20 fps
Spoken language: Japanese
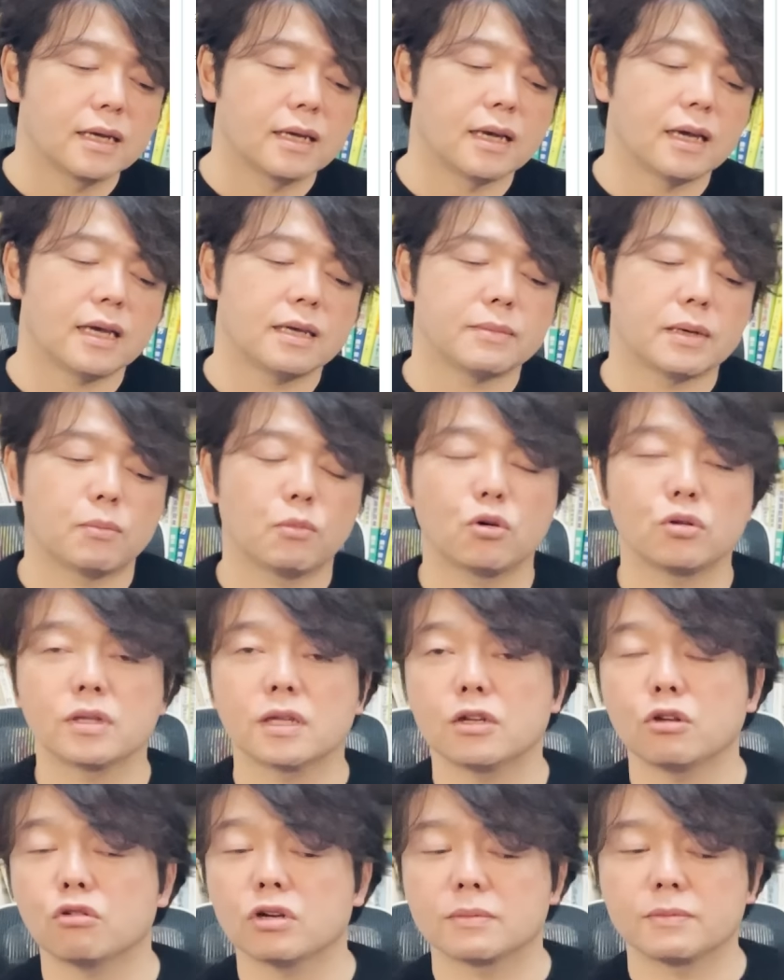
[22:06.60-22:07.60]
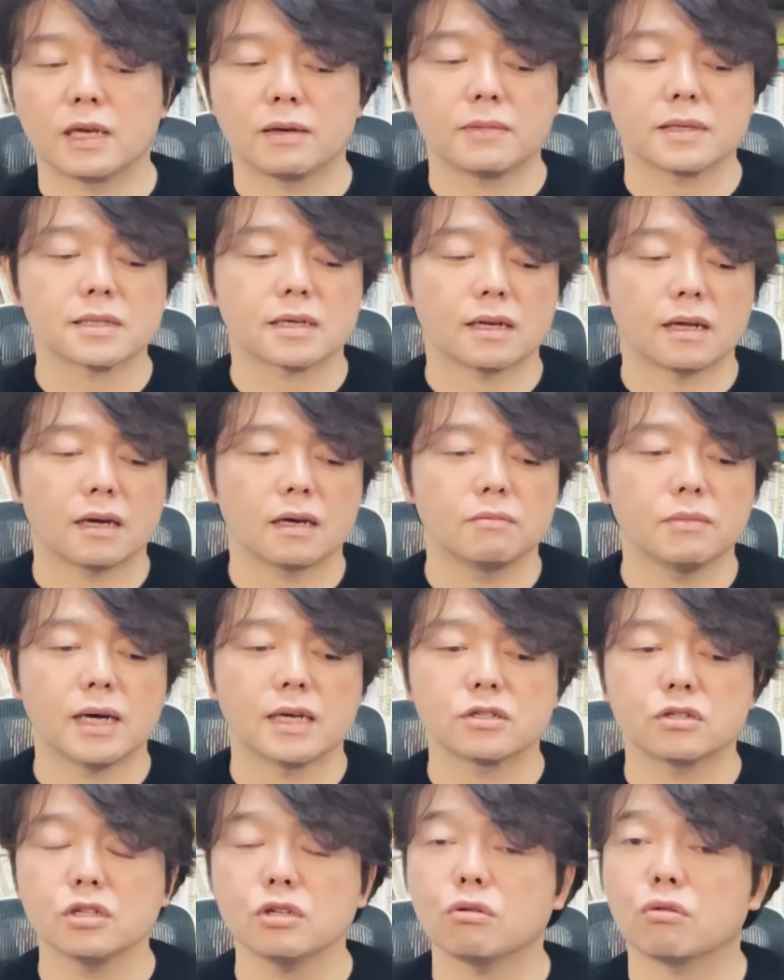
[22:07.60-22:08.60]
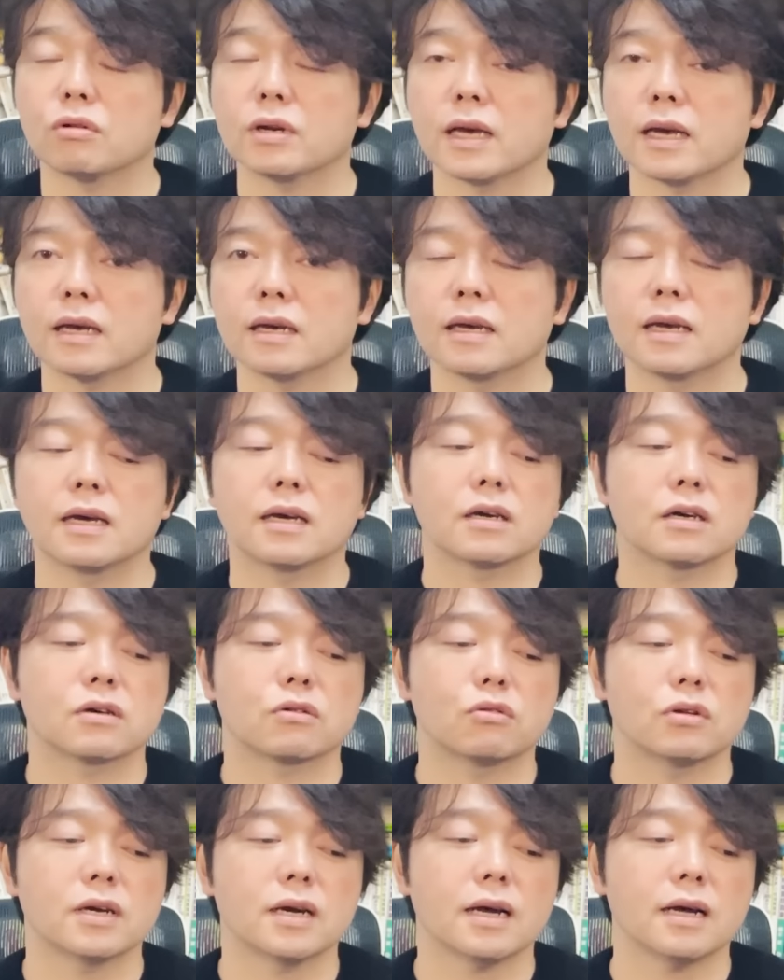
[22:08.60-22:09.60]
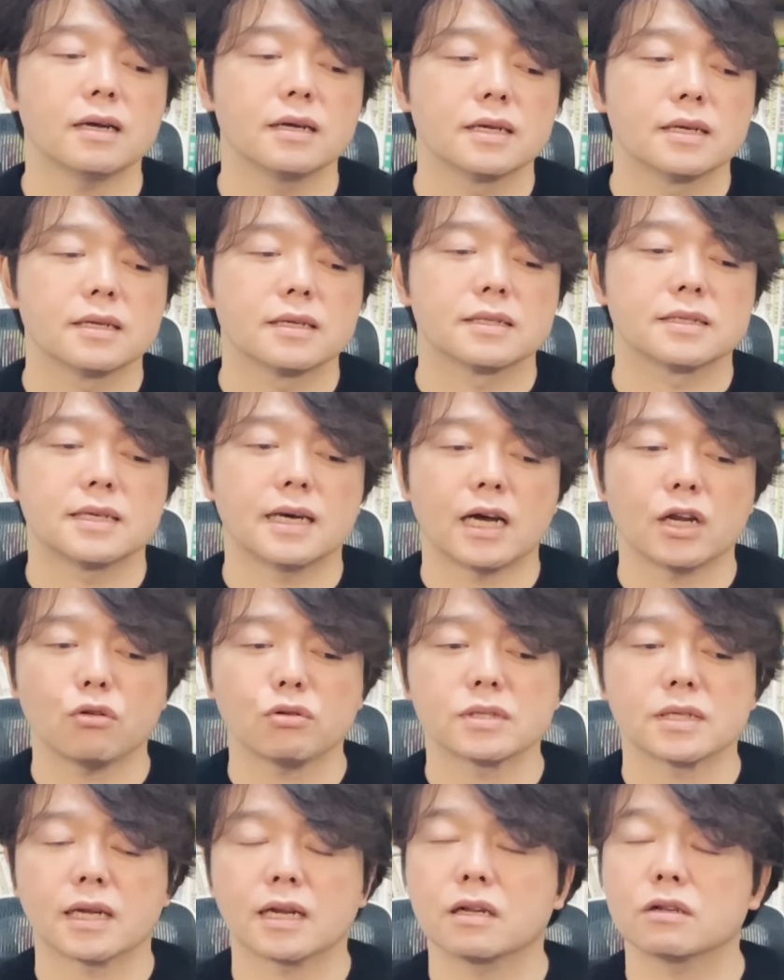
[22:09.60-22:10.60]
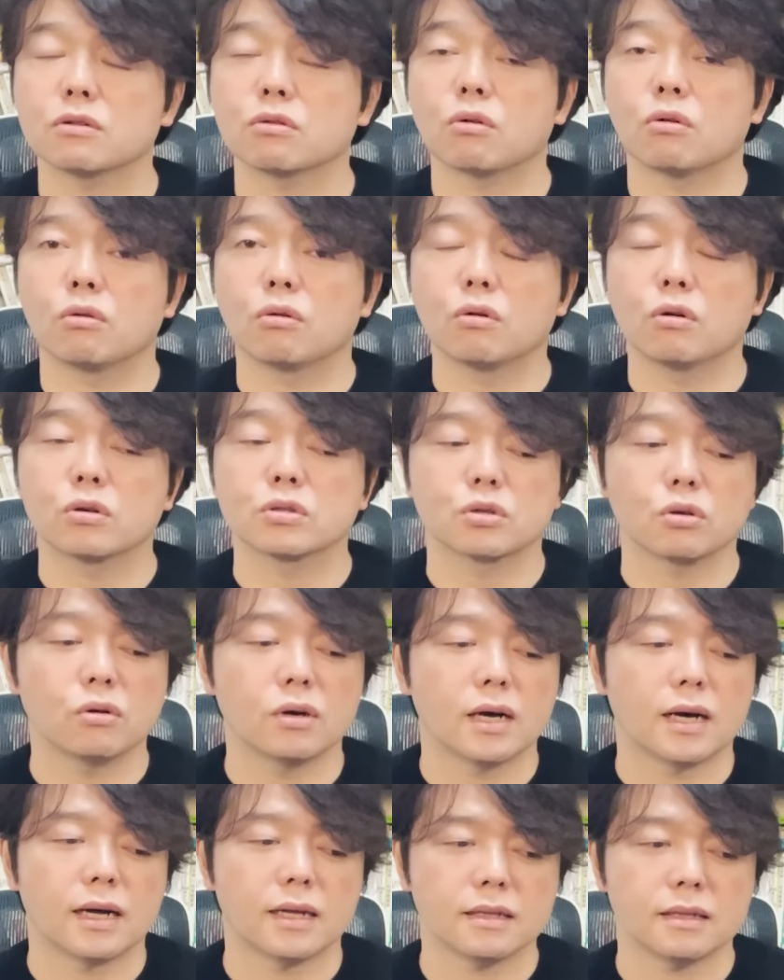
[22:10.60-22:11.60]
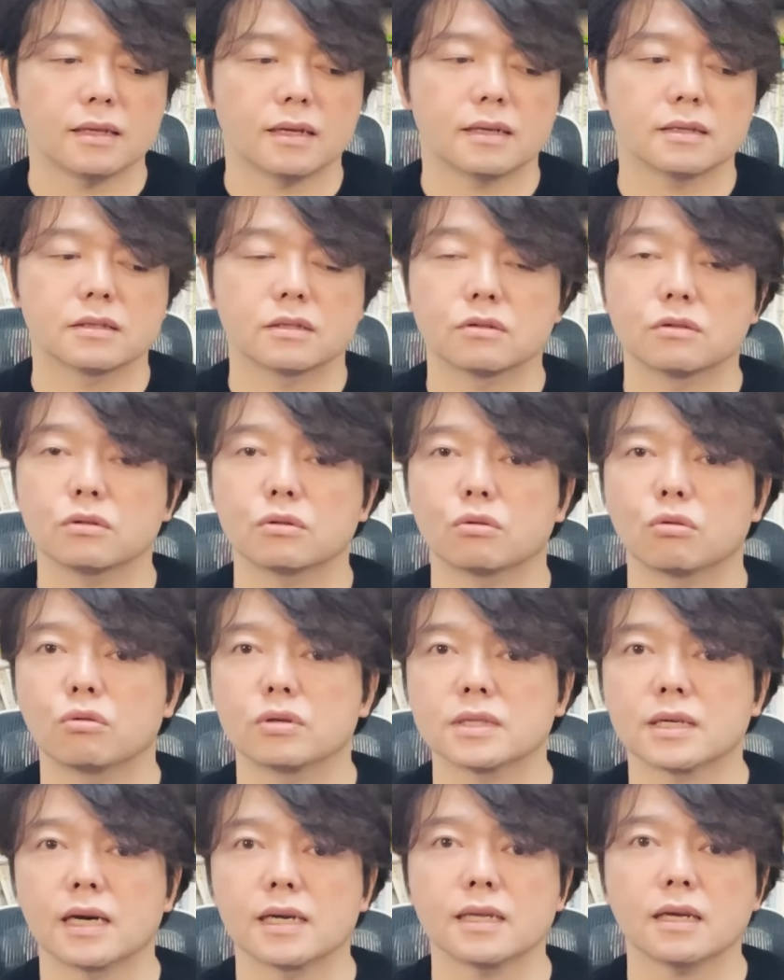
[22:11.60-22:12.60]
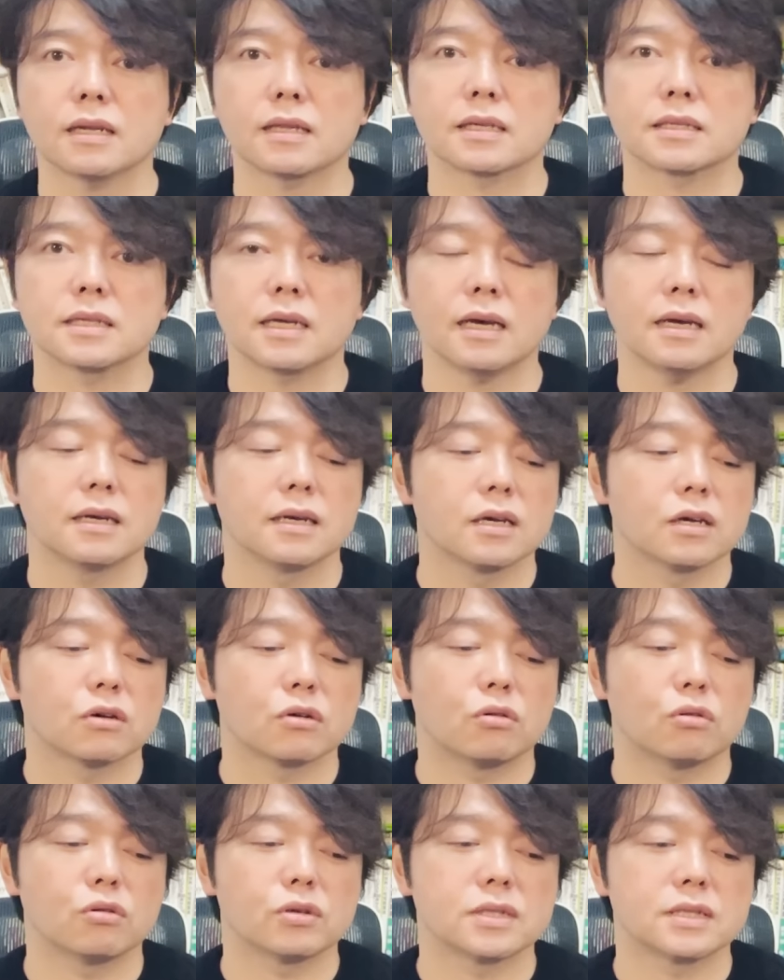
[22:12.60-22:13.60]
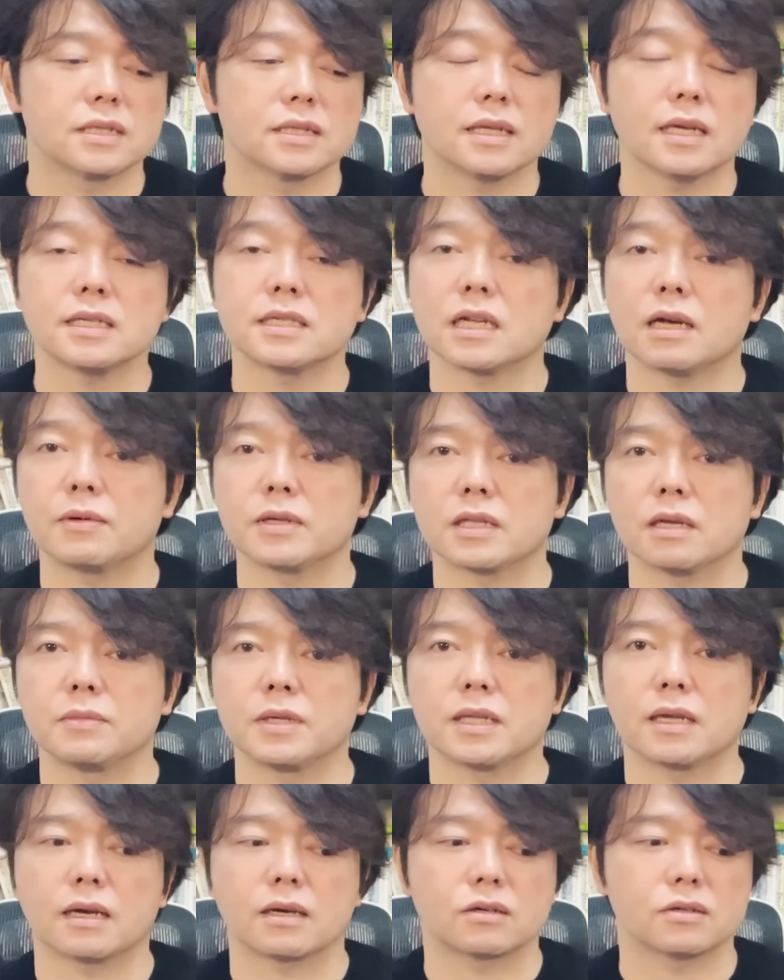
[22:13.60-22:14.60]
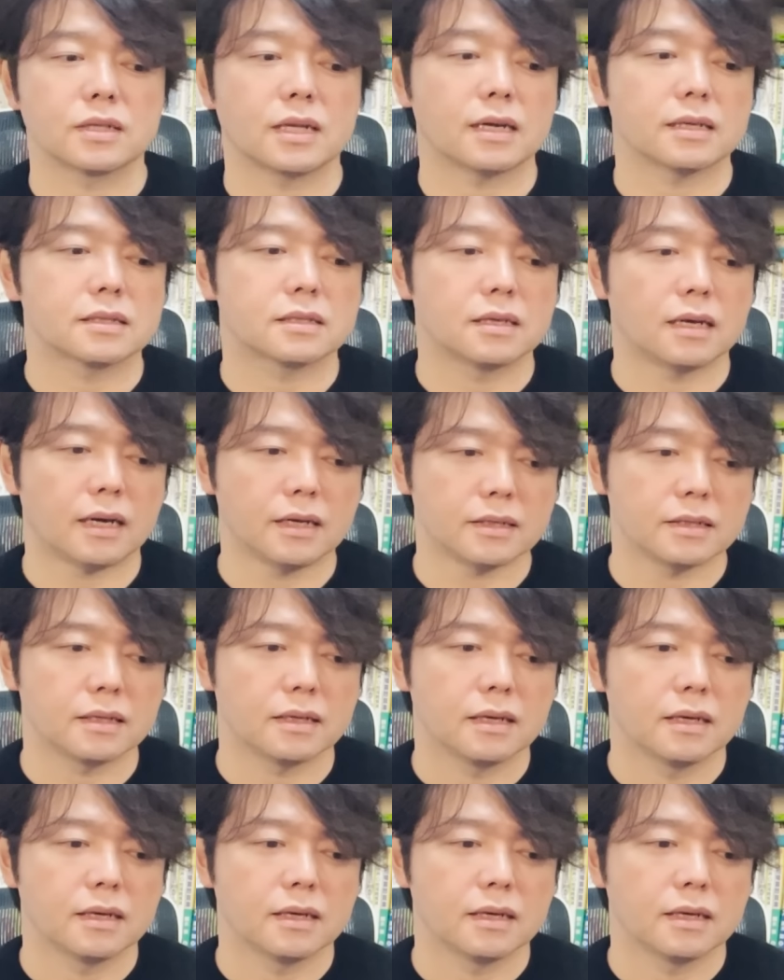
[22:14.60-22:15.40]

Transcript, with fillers: えー、今揉んでるように見えますから、まあ明日以降ね、えー、これが材料されると、そう判断する投資家いたらですね、ご自身で調べてみてください。